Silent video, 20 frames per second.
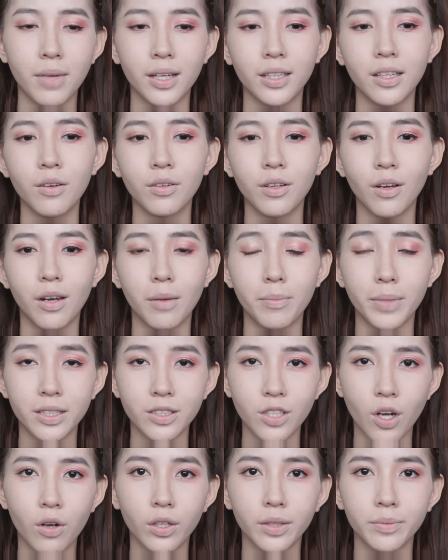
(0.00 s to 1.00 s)
mặt theo kiểu là mặt
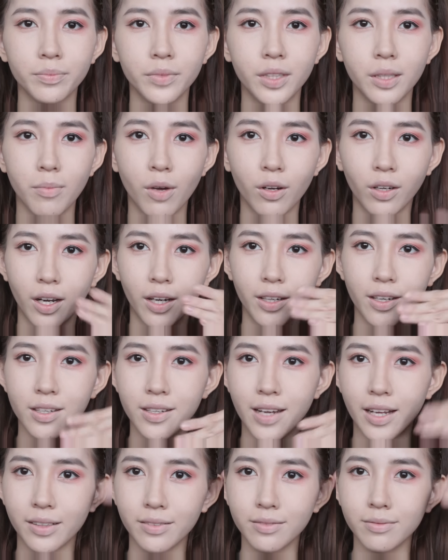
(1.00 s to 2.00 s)
tròn thì mọi người
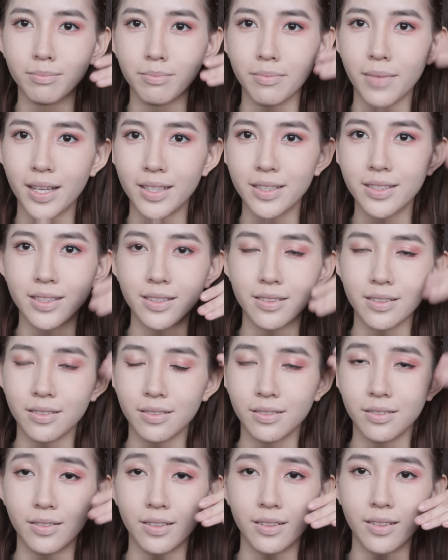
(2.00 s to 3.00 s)
nên đánh má
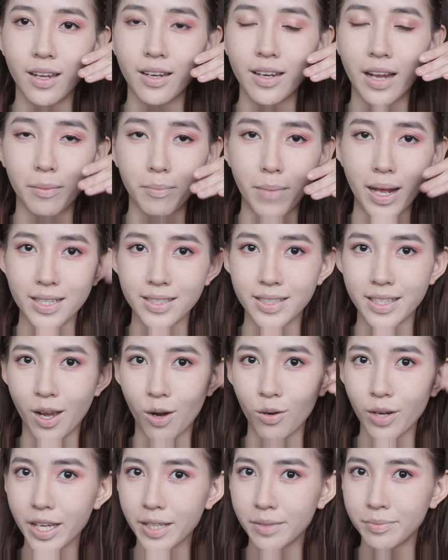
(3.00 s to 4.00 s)
nên đánh má
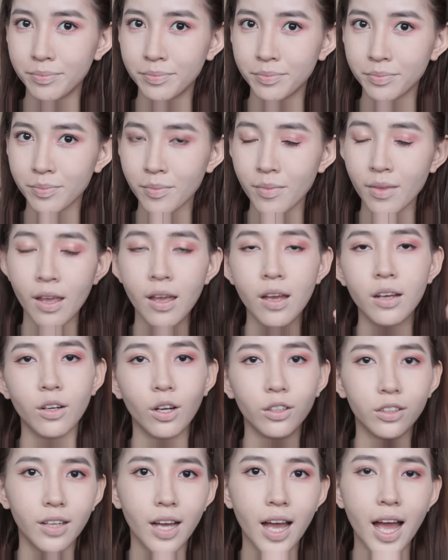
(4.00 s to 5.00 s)
xéo lên
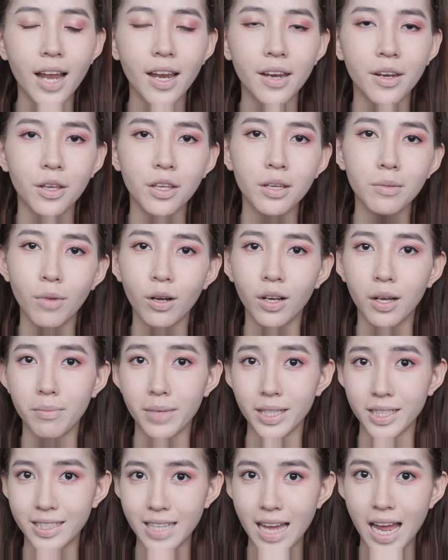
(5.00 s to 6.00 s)
còn thứ hai là nếu như mọi người
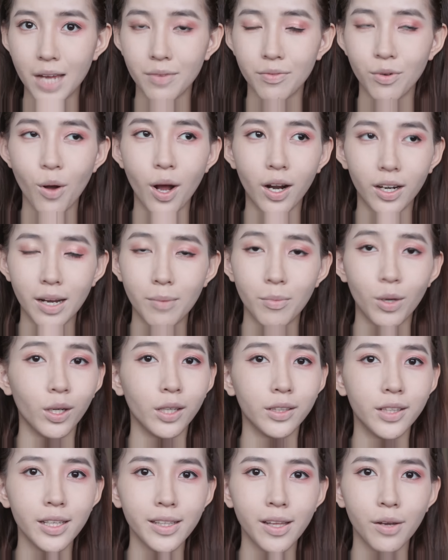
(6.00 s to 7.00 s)
mặt dài hoặc là mọi
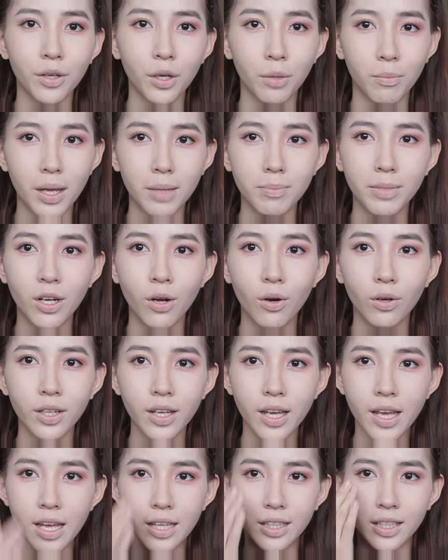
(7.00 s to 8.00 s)
người thích theo kiểu baby doll
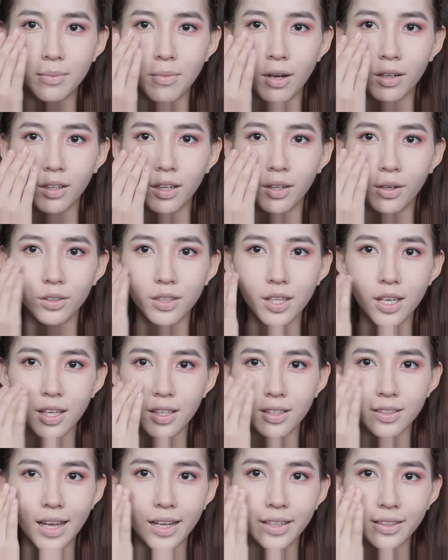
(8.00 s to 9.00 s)
ấy, thì mọi người có
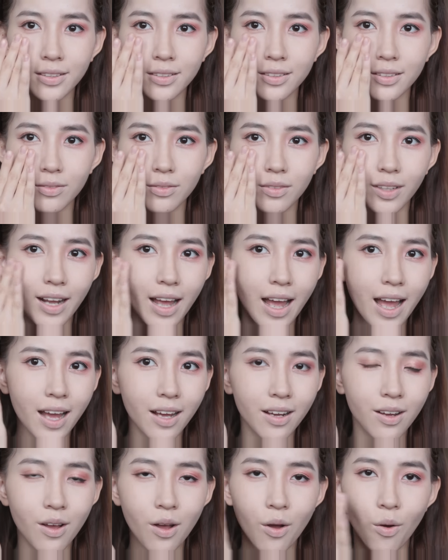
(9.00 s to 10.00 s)
thể đánh
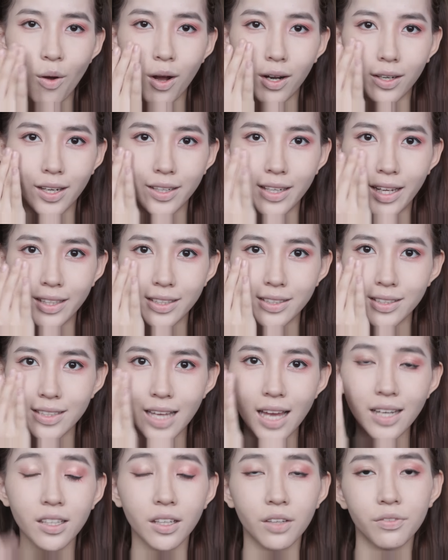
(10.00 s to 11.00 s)
ngang hoặc là đánh
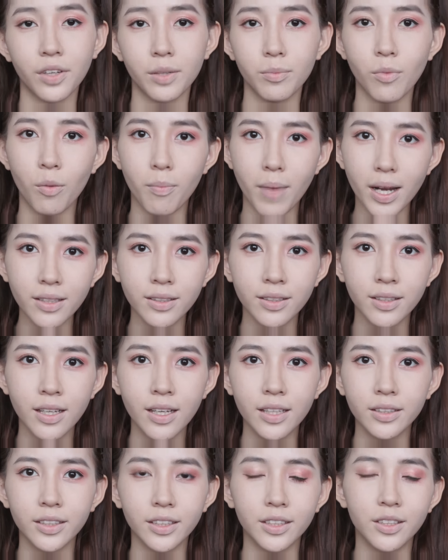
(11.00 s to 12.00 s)
sát được cái phần bầu mắt
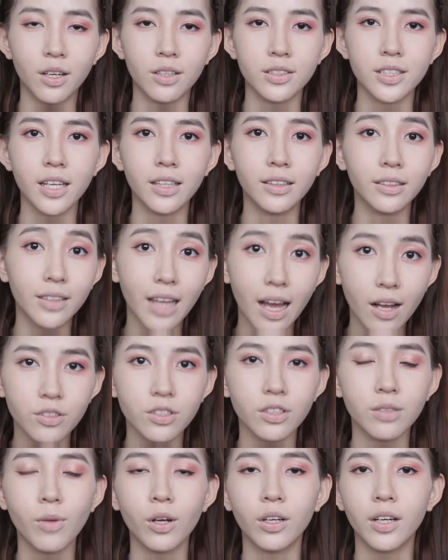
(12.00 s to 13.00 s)
thì nó sẽ tạo
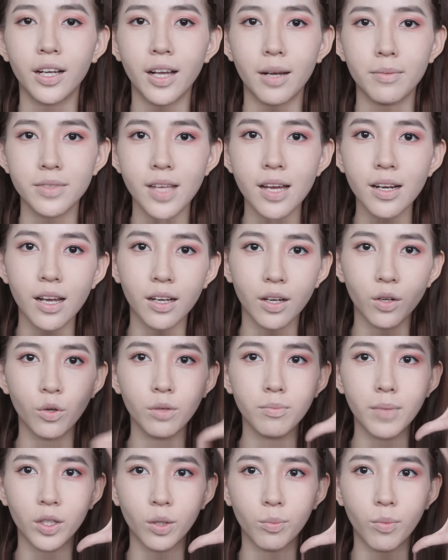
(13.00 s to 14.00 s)
cho mọi người cảm giác là cái
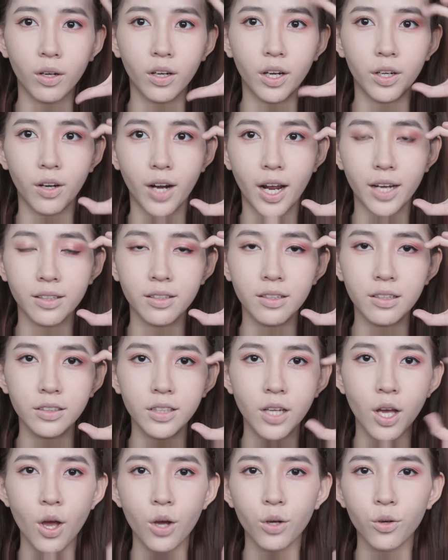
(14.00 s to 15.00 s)
khuôn mặt của mọi người nó ngắn
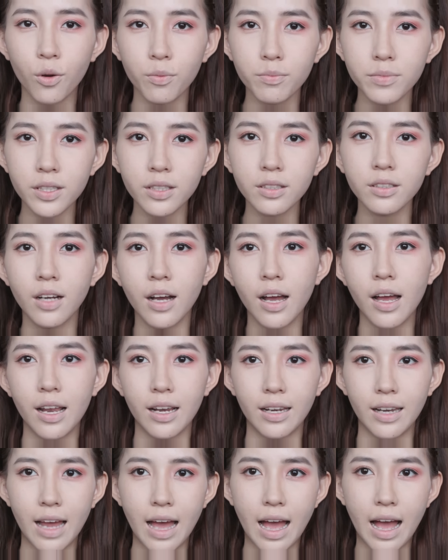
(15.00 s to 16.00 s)
hơn cũng như
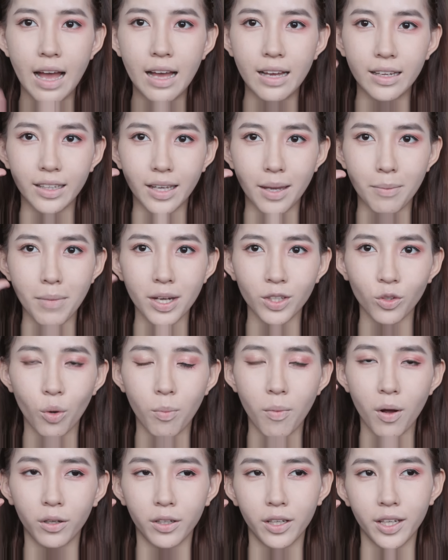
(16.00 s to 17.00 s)
là cái mặt
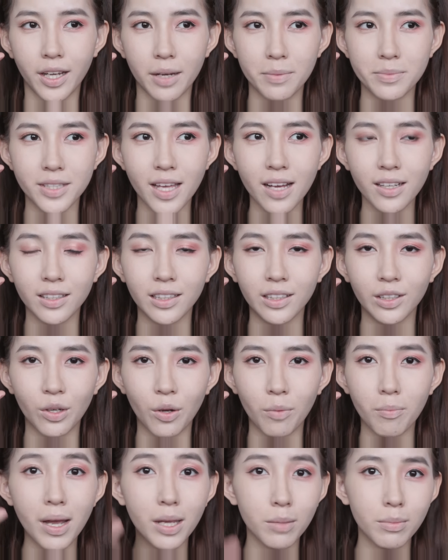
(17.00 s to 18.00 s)
của mọi người cảm giác nhìn
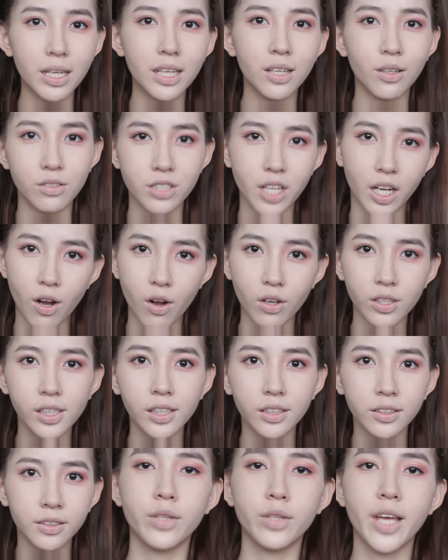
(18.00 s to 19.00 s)
nó baby nó trẻ con
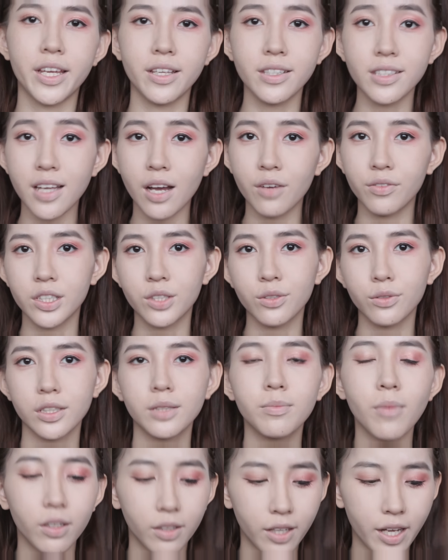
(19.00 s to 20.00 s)
cụ thể như sao ví dụ
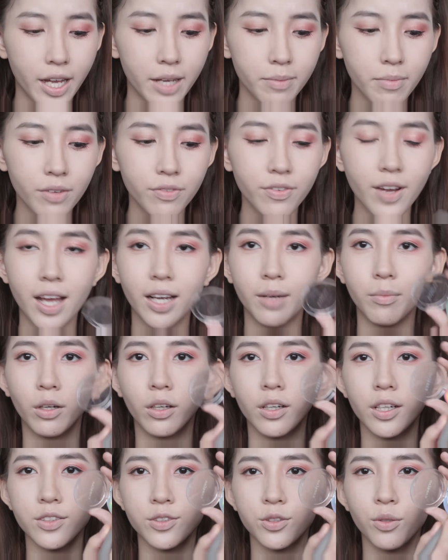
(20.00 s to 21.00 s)
như mọi người hay mắc phải là
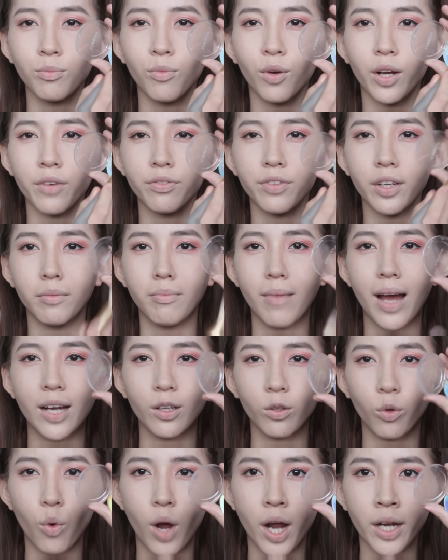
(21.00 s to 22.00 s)
mọi người dùng một cái phần
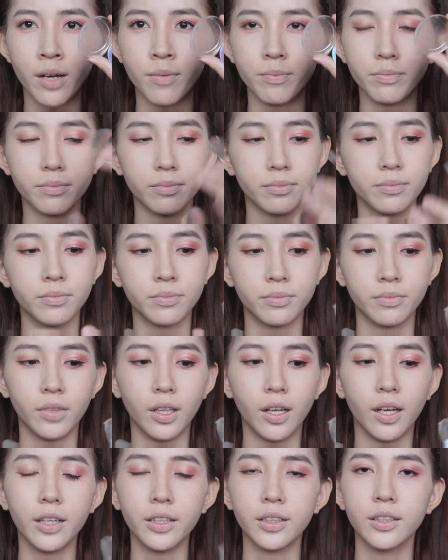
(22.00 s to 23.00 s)
má nó quá đậm
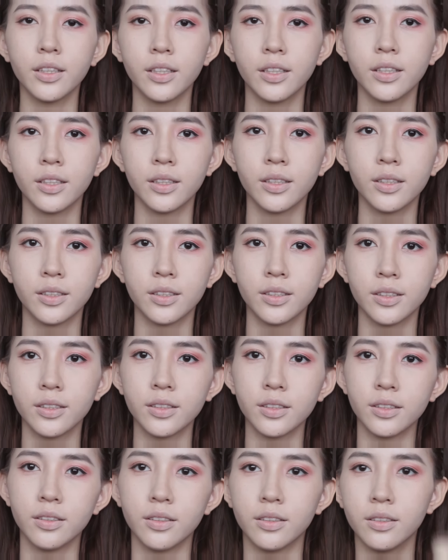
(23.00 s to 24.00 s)
đấy
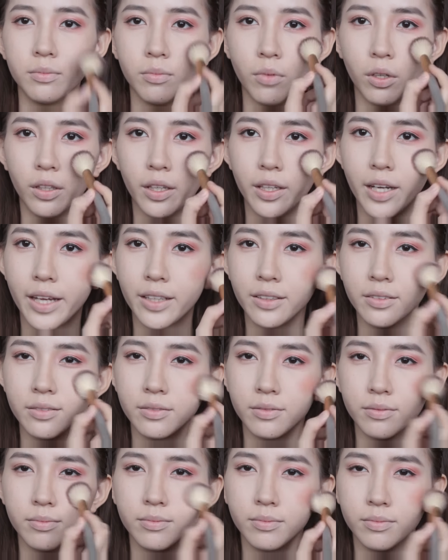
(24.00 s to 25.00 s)
mọi người đánh
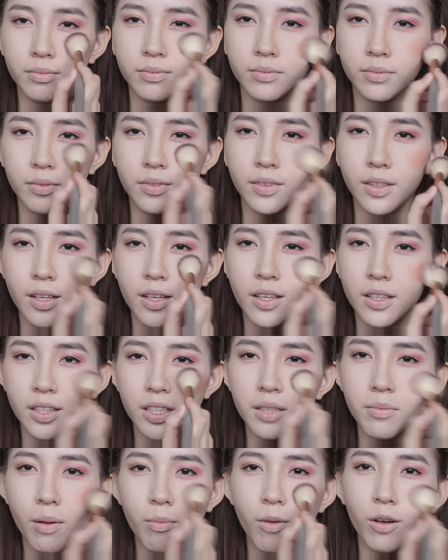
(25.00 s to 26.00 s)

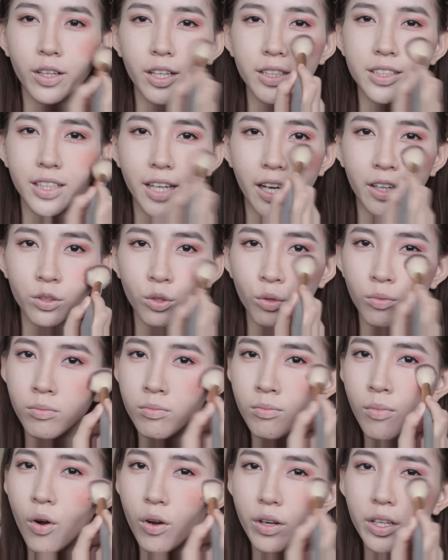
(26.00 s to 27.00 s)
nhưng mà mọi người chỉ đánh
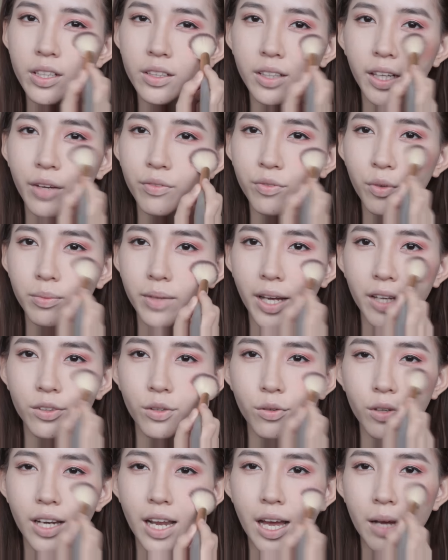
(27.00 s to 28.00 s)
đúng mỗi ở cái vùng này
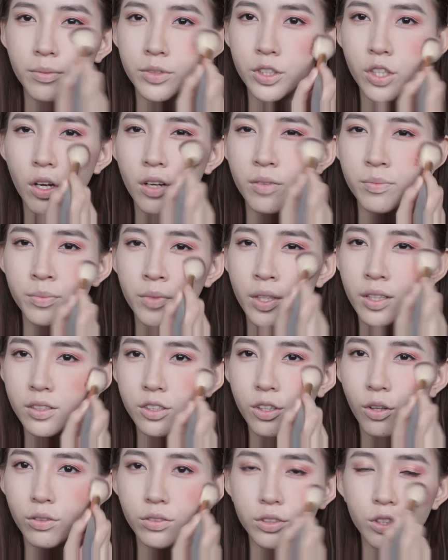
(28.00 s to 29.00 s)
thôi làm cho
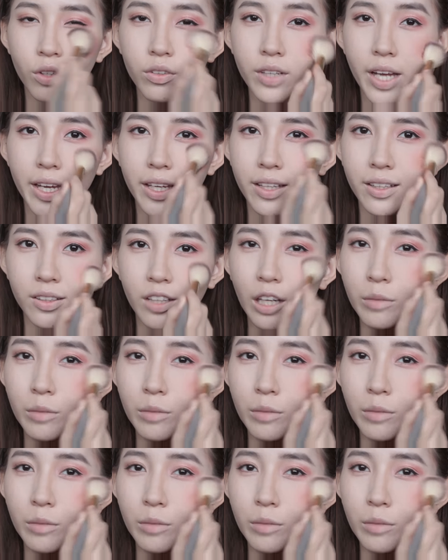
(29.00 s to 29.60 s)
chỗ này